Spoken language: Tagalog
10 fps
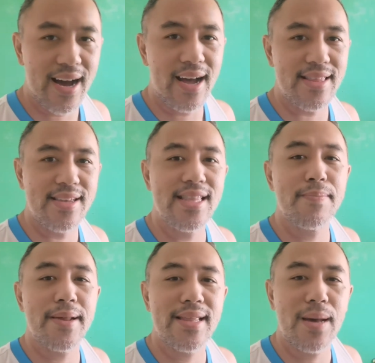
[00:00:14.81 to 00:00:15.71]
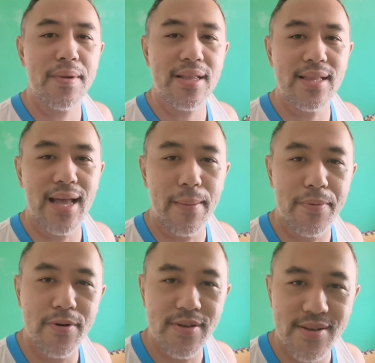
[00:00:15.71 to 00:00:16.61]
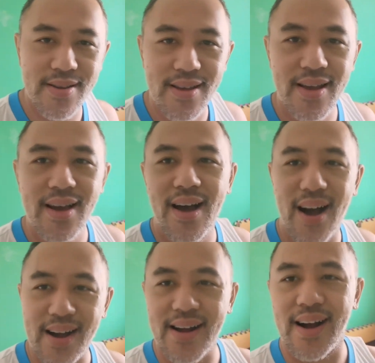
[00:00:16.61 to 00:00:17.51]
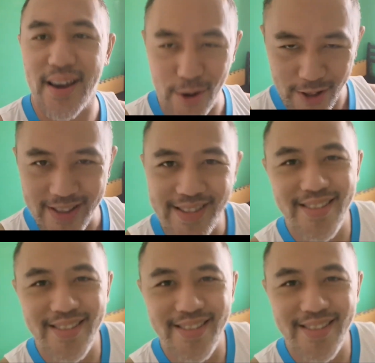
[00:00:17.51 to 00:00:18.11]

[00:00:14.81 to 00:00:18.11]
at hindi pa rin namin natatapos hanggang ngayon.